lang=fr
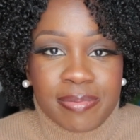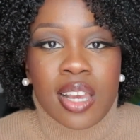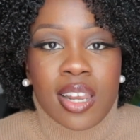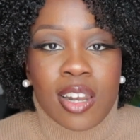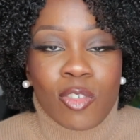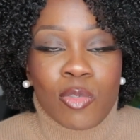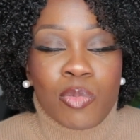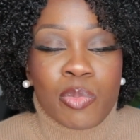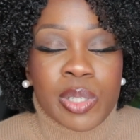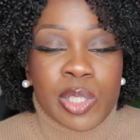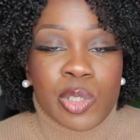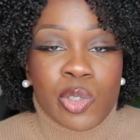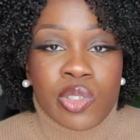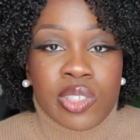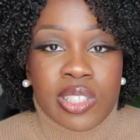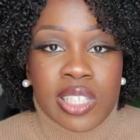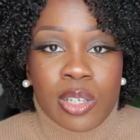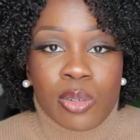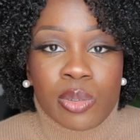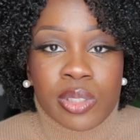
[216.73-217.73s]
Alors vous pouvez
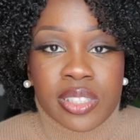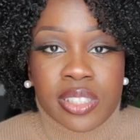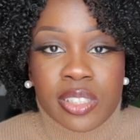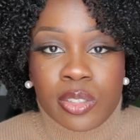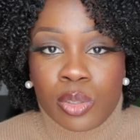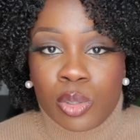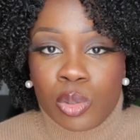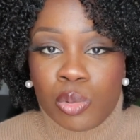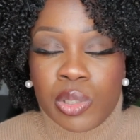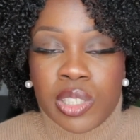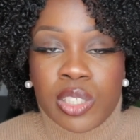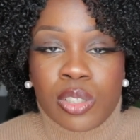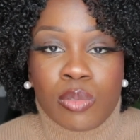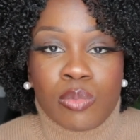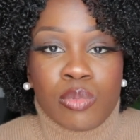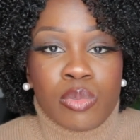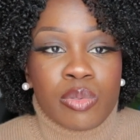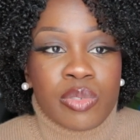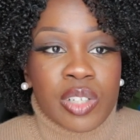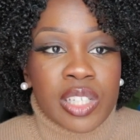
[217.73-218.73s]
utiliser aussi de l'huile quand
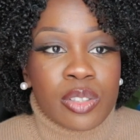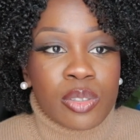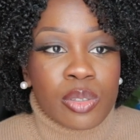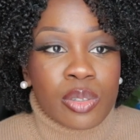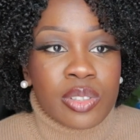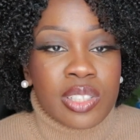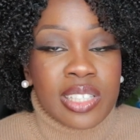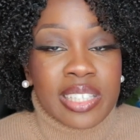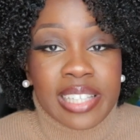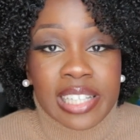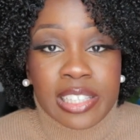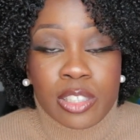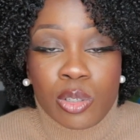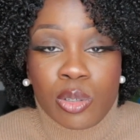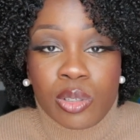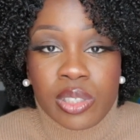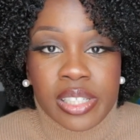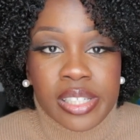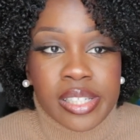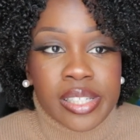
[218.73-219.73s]
vous faites euh, des nattes
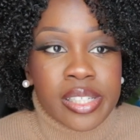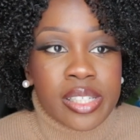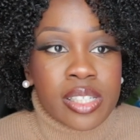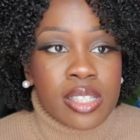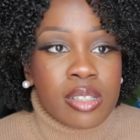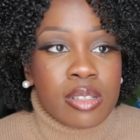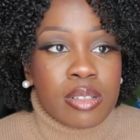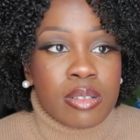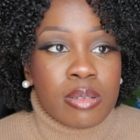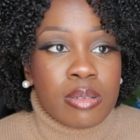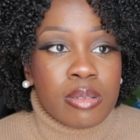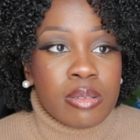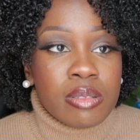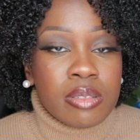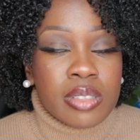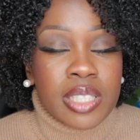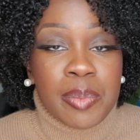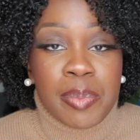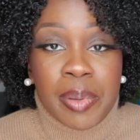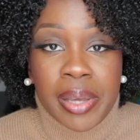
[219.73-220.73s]
collées, euh,
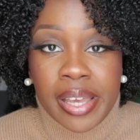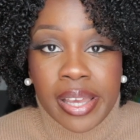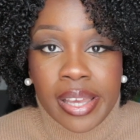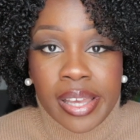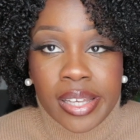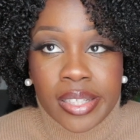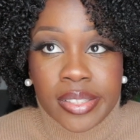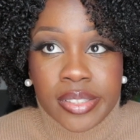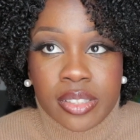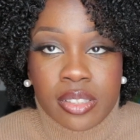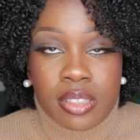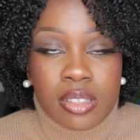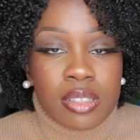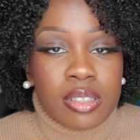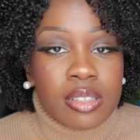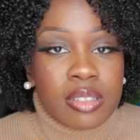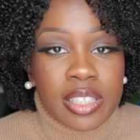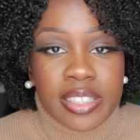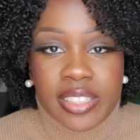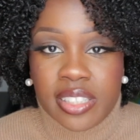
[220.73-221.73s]
des brettes,
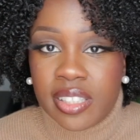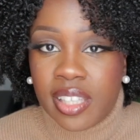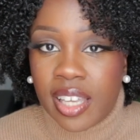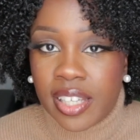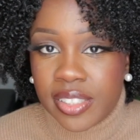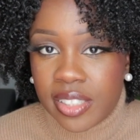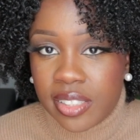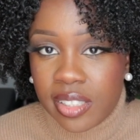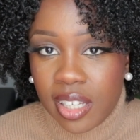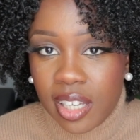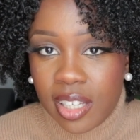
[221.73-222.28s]
etc., euh, etc.